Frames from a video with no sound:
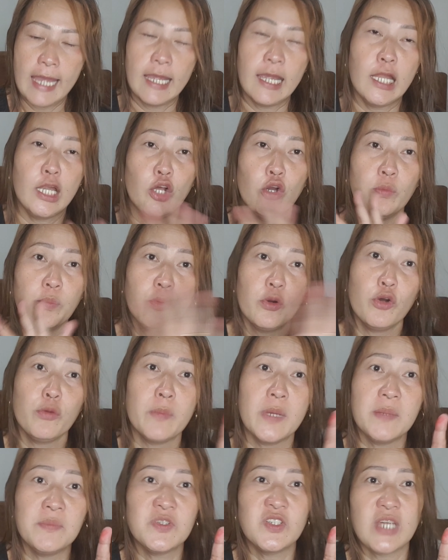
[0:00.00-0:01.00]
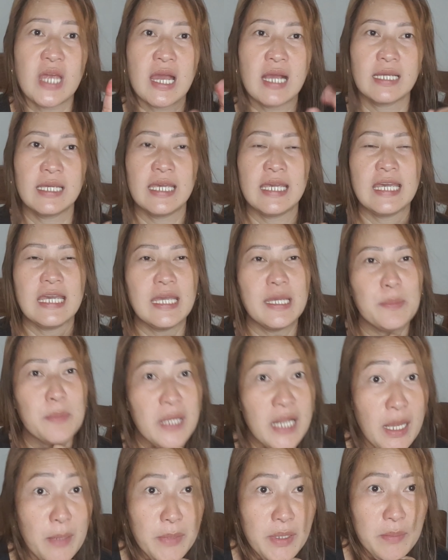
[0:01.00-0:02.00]
Hello po Ma'am Jackie.
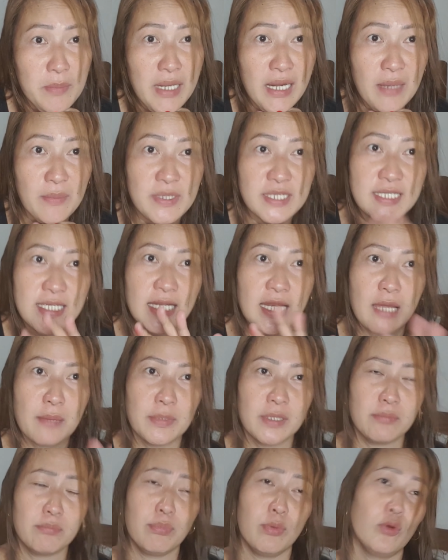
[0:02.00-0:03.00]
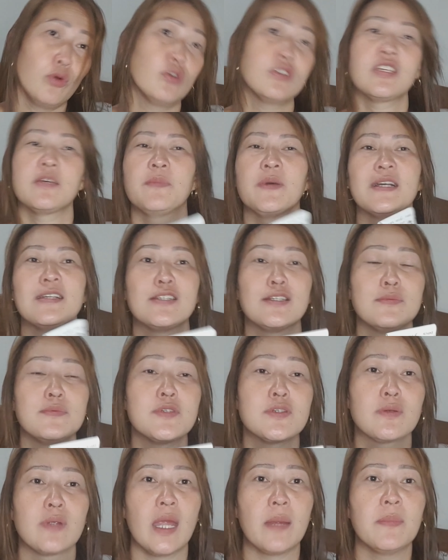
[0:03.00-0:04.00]
Maraming maraming salamat po sa
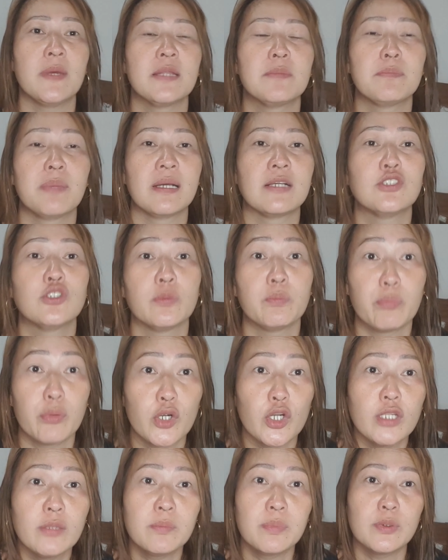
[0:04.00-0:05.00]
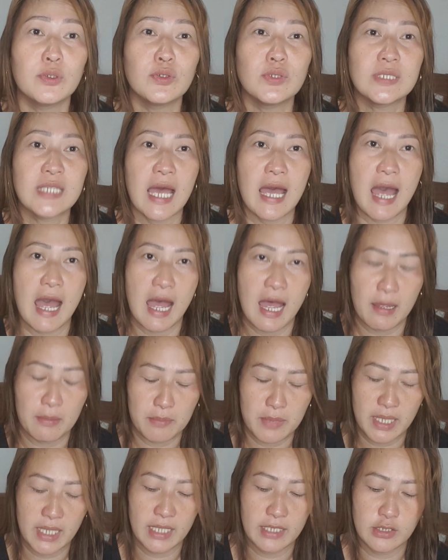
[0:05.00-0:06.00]
pag-subscribe at pag-support po sa
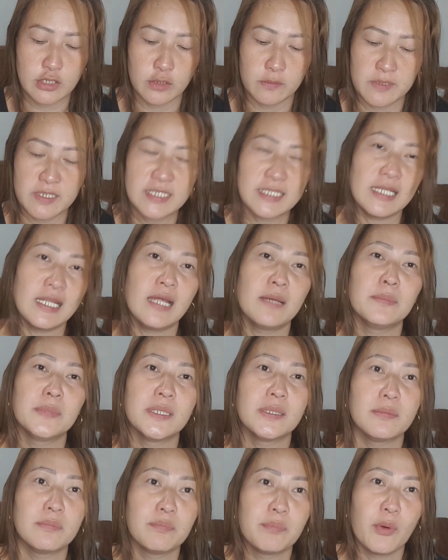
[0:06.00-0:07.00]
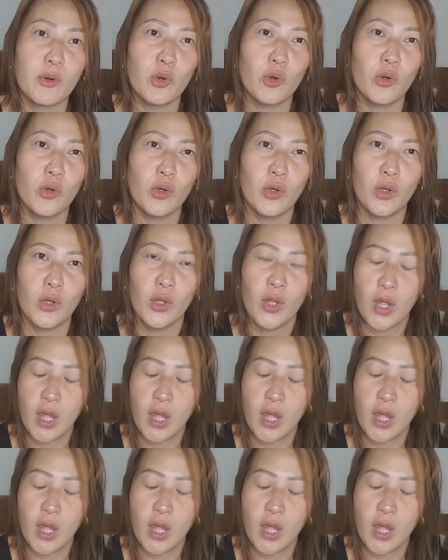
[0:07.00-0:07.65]
amin. Sobrang salamat po.